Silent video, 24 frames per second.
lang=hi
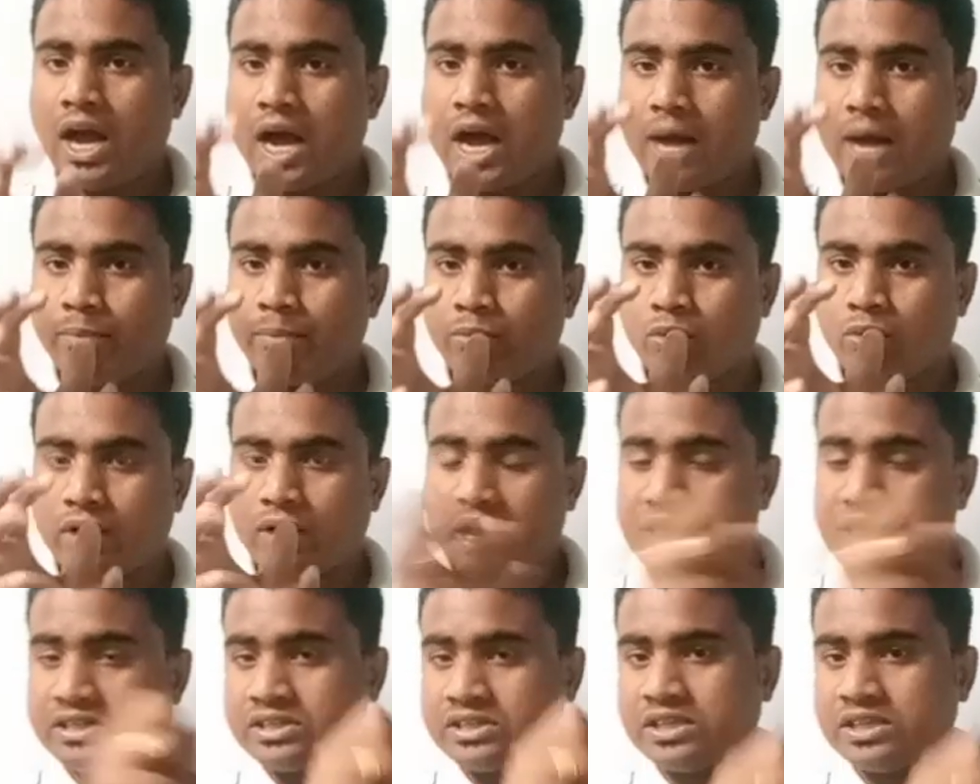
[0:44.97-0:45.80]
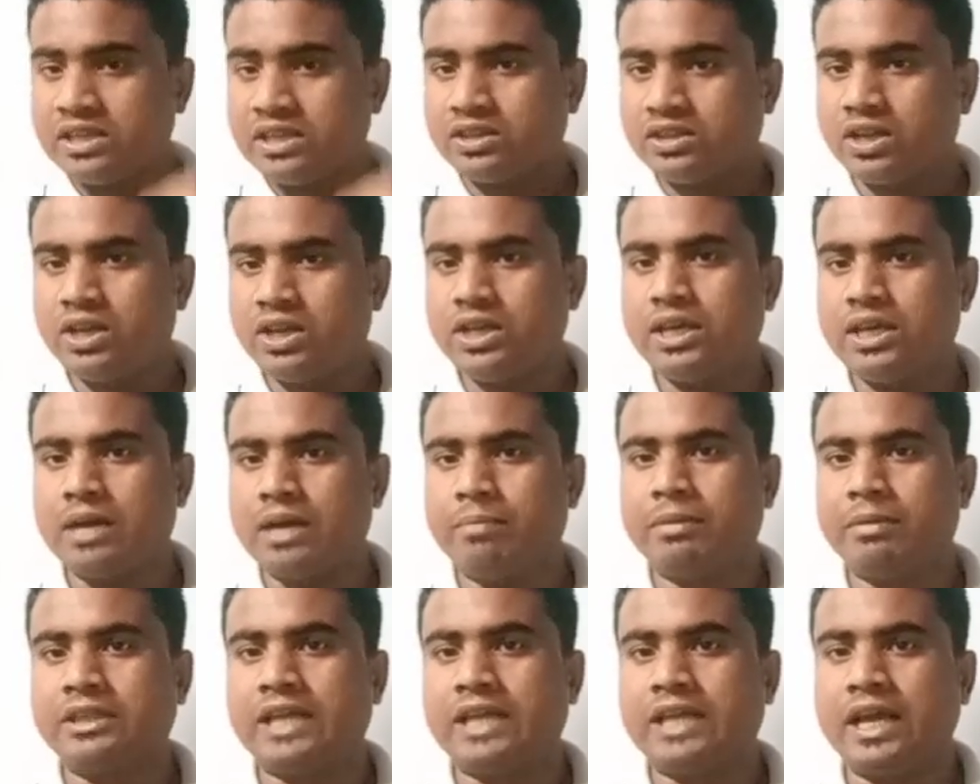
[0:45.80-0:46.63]
आपको ऐसे तरीके
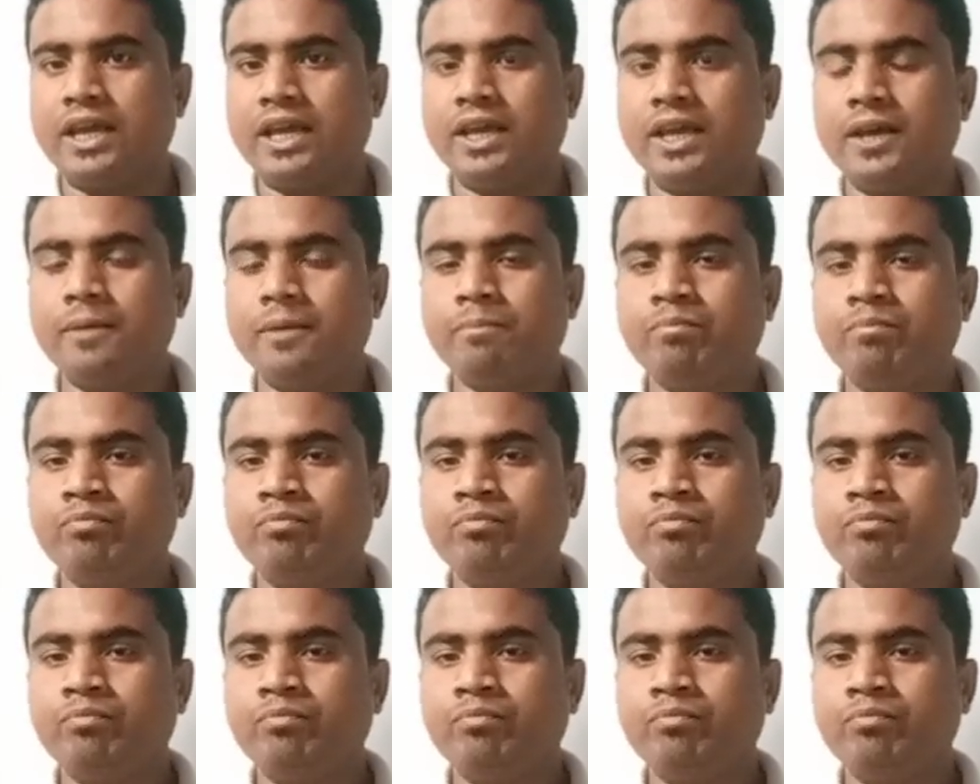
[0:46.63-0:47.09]
हम बताएंगे